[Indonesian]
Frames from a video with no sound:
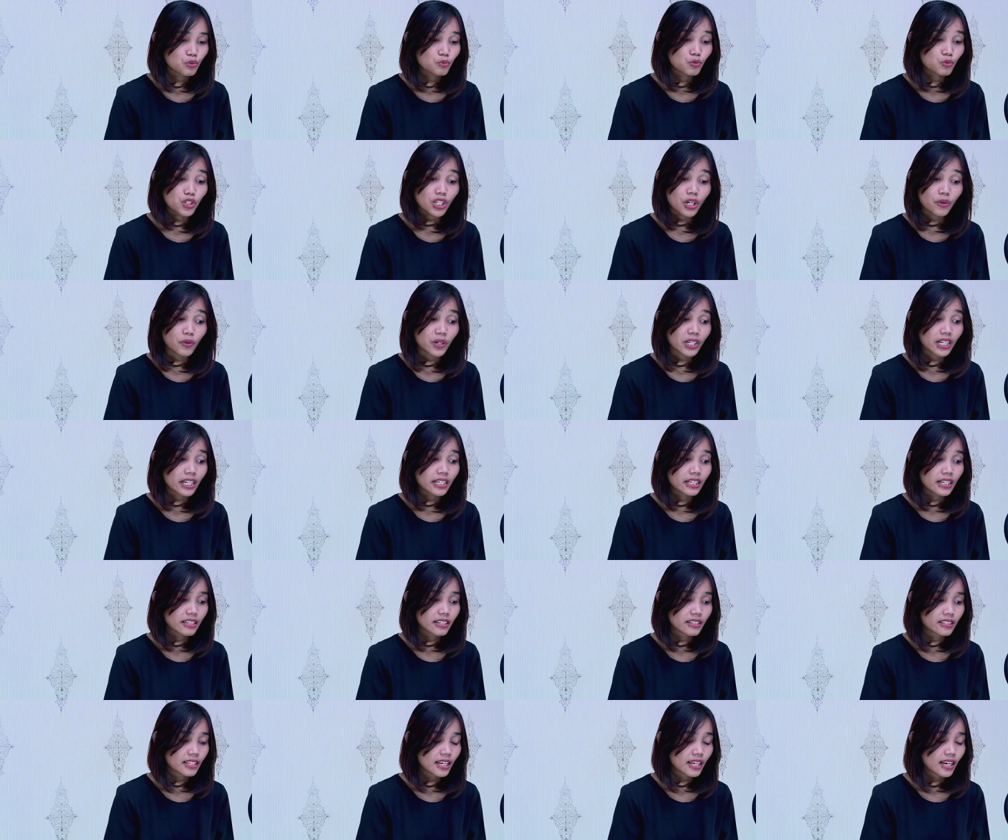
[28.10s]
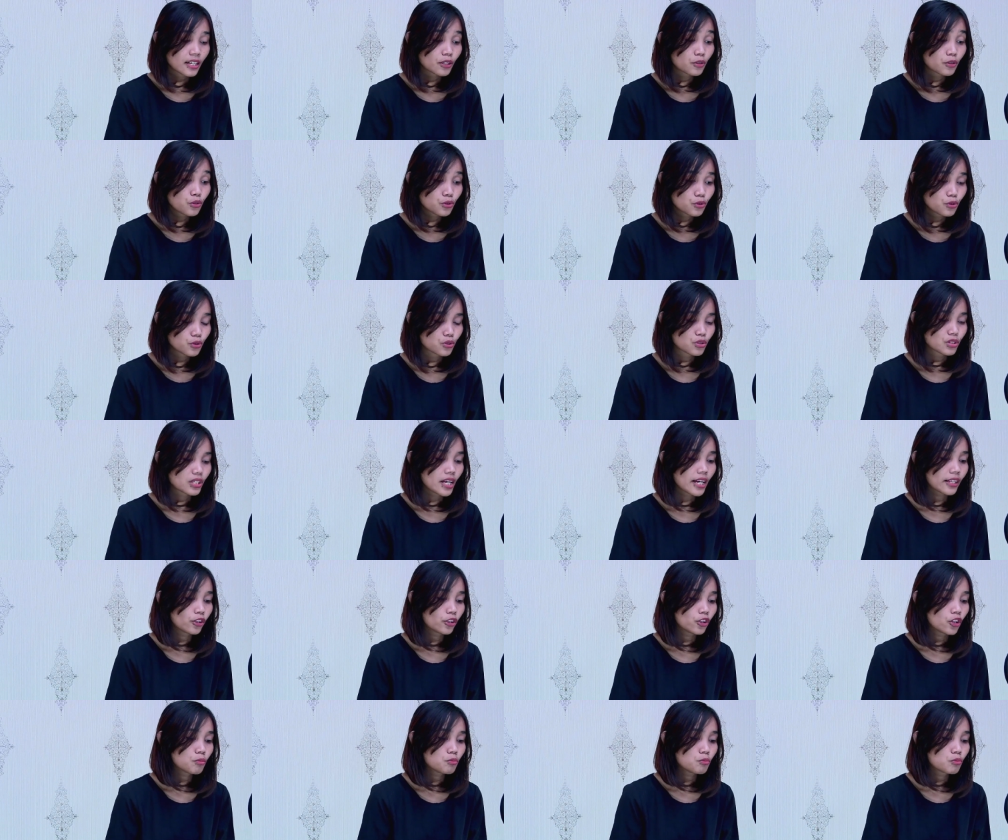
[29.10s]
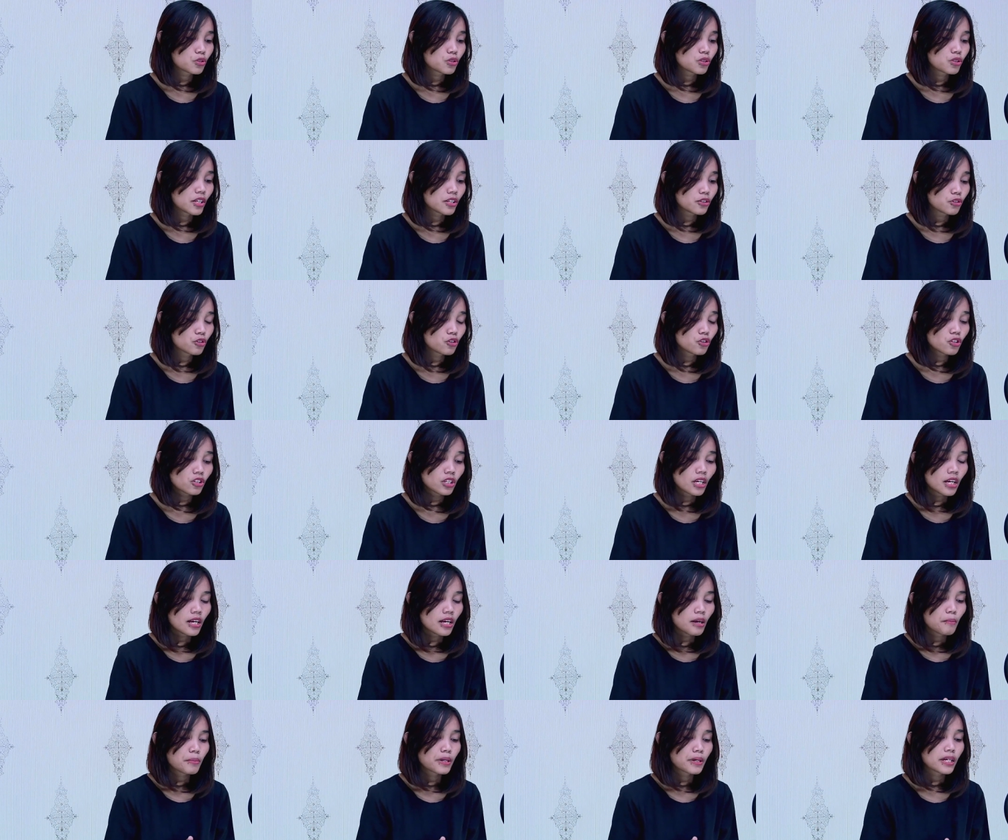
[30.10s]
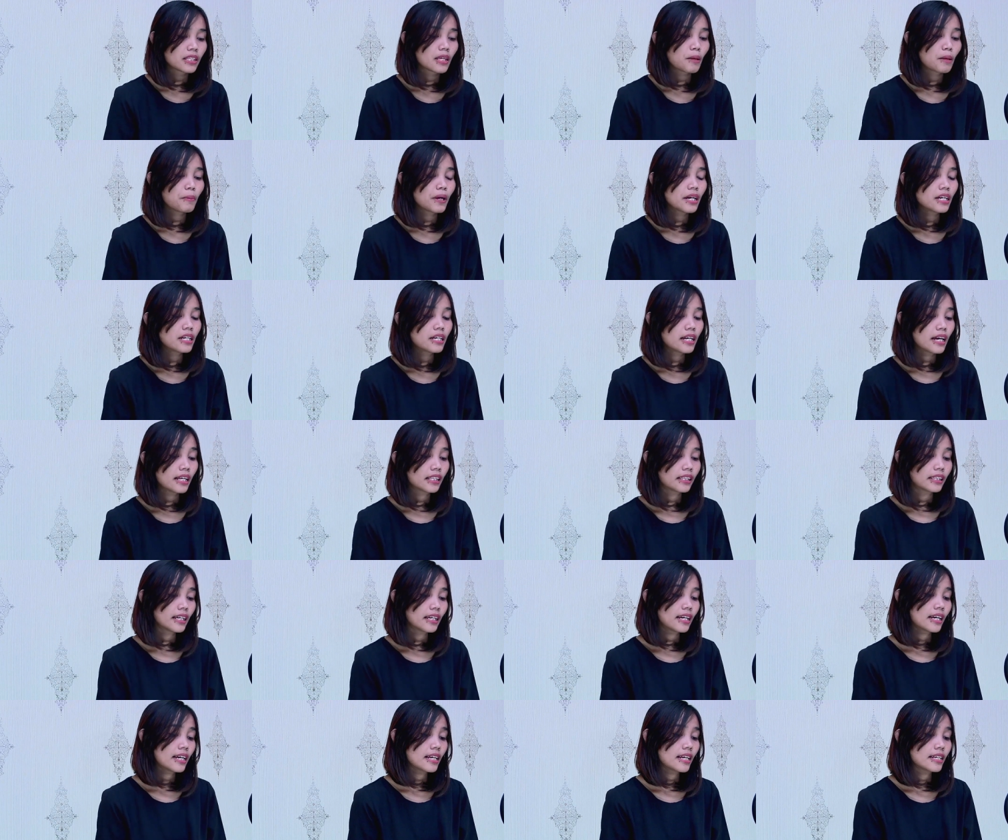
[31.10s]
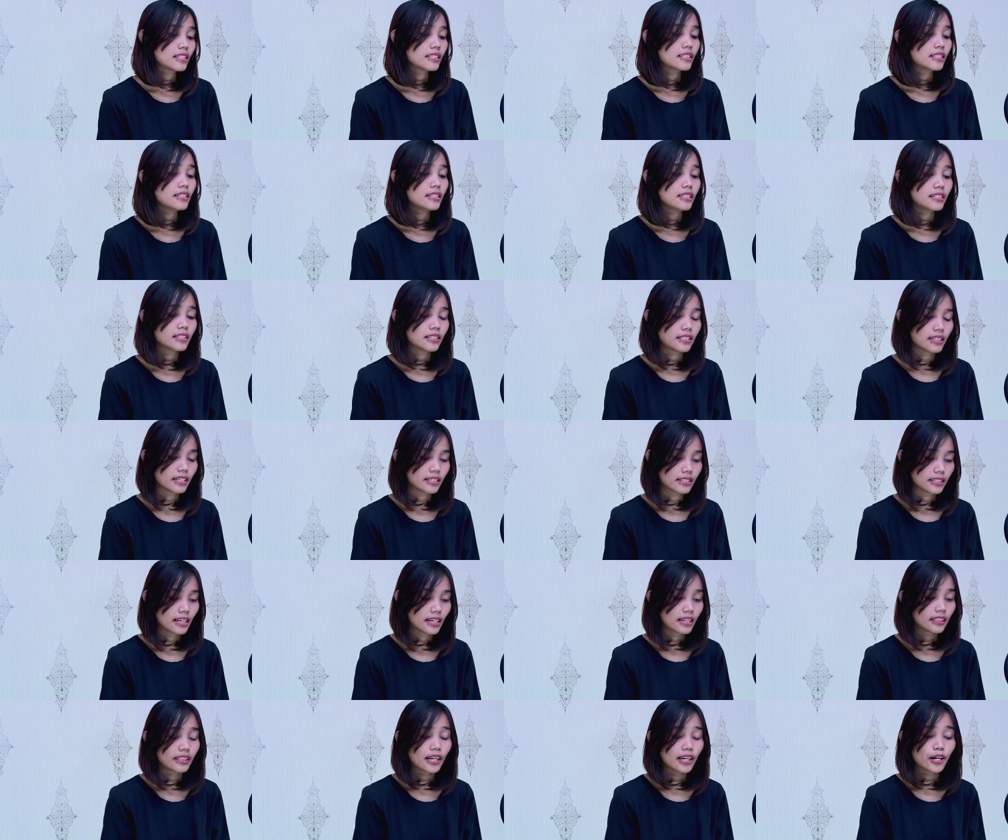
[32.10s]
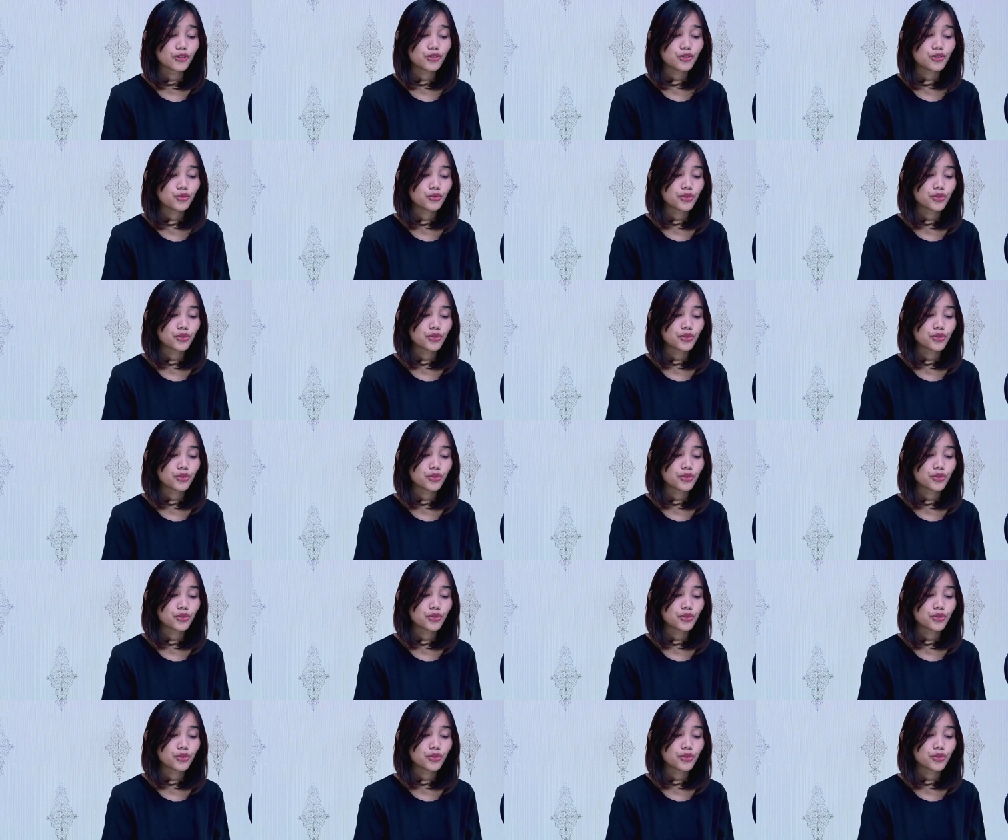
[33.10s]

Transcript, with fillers: musyawarah desa khusus atau musdesus penetapan data SDGs desa tahun